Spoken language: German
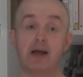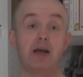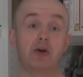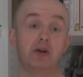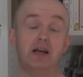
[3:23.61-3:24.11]

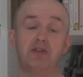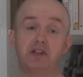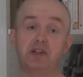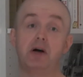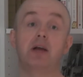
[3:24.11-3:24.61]
Er könnte einfach
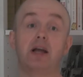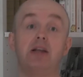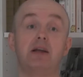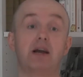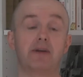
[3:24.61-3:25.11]
sagen,
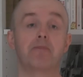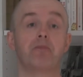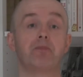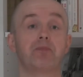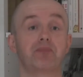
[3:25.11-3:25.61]
Gerechtigkeit
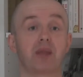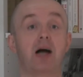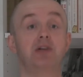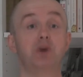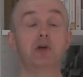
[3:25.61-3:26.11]

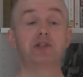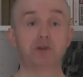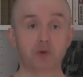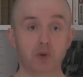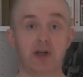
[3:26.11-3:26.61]
als
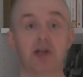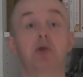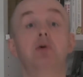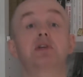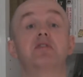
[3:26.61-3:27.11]
höchste Tugend, als
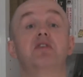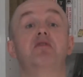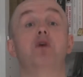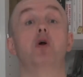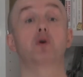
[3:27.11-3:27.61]
höchste
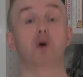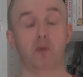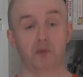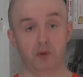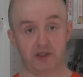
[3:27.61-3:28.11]

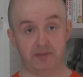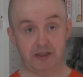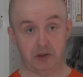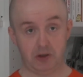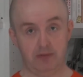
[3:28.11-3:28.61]
Vervollkommnung des
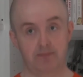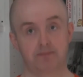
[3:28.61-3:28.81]
Menschen.